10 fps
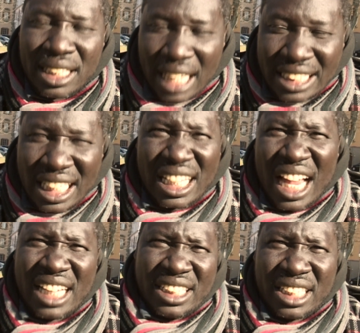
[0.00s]

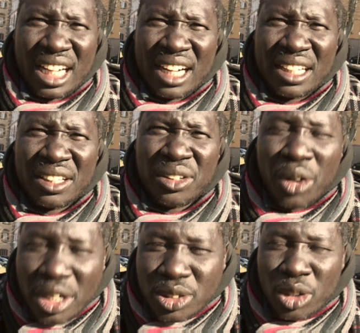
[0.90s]
eccetera, eccetera.
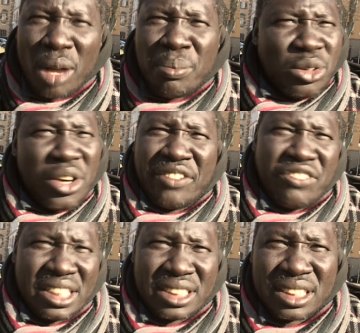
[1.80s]
Questo robo non è
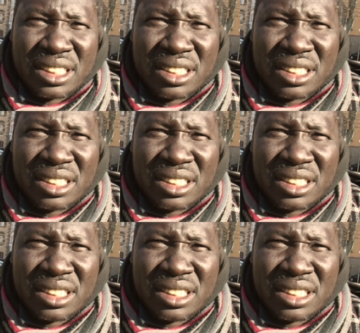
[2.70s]
falso.